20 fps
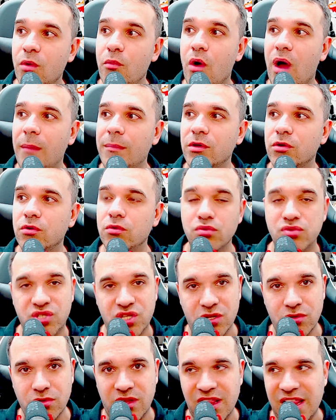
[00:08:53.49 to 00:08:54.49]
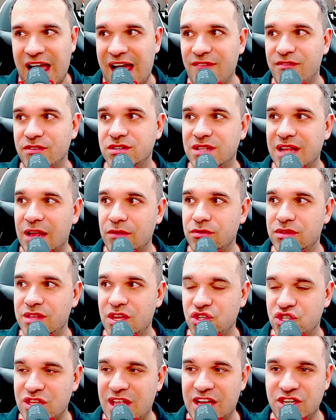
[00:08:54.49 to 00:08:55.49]
o meu amigo Luciano Clavers, lá no
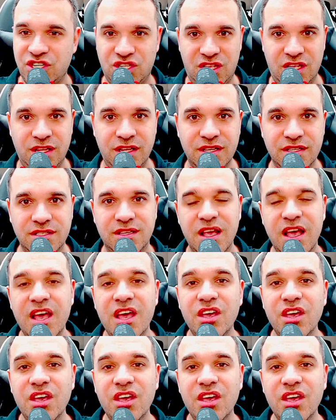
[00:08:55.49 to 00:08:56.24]
Identidade 13.